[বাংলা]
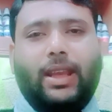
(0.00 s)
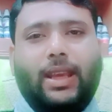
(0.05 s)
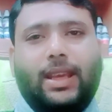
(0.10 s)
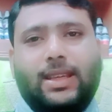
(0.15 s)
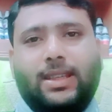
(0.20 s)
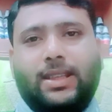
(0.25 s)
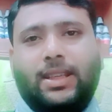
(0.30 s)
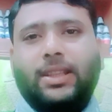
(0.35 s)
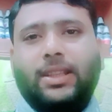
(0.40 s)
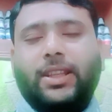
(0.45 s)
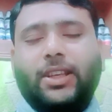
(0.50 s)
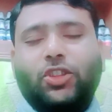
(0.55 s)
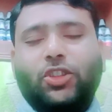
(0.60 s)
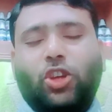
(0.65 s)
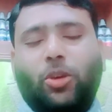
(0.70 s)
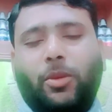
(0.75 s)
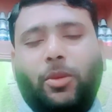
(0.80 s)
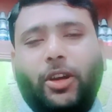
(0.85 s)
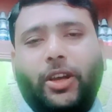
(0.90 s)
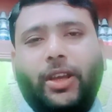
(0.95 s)
এই শীতের
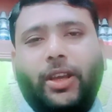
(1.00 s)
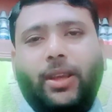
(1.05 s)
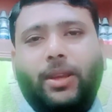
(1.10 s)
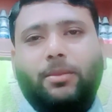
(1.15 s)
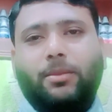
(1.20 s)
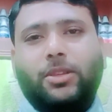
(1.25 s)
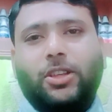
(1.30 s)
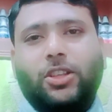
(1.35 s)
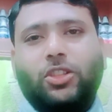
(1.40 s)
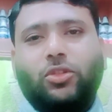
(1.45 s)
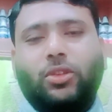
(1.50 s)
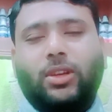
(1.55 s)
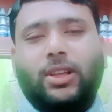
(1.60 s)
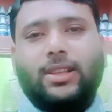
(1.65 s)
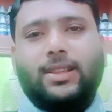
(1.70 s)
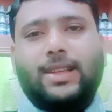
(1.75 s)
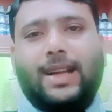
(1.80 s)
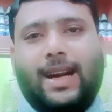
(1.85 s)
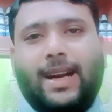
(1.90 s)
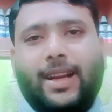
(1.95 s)
সময় বিশেষ করে
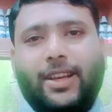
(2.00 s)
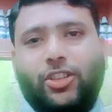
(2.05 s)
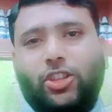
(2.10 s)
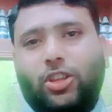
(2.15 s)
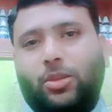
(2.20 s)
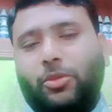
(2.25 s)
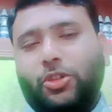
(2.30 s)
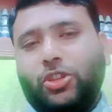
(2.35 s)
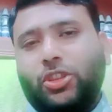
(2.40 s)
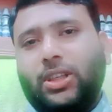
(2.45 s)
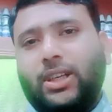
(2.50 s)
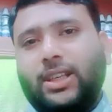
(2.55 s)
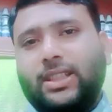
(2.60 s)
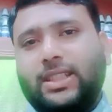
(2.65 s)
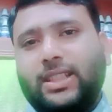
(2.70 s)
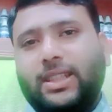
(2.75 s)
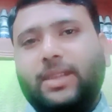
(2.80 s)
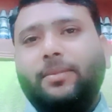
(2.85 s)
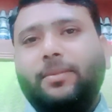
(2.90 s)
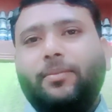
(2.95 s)
যাদের হাড়ের সমস্যা
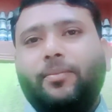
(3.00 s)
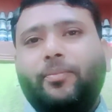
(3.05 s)
আছে